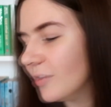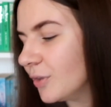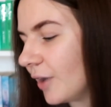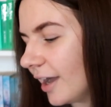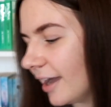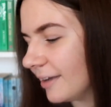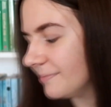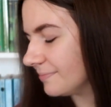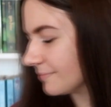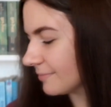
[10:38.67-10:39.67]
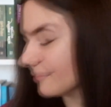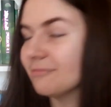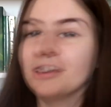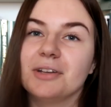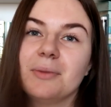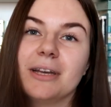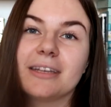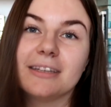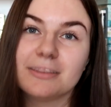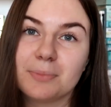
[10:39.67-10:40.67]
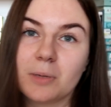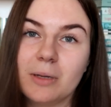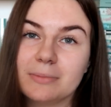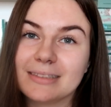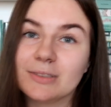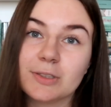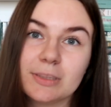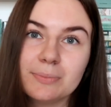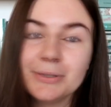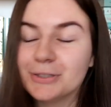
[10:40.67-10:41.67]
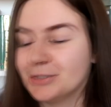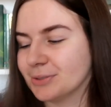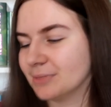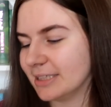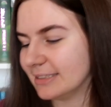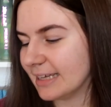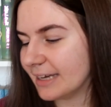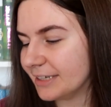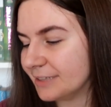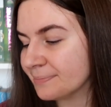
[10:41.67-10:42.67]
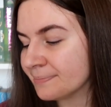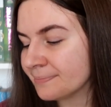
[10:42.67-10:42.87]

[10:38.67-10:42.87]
No a mm, wiadomo jaki jest problem z dostępnością tej serii.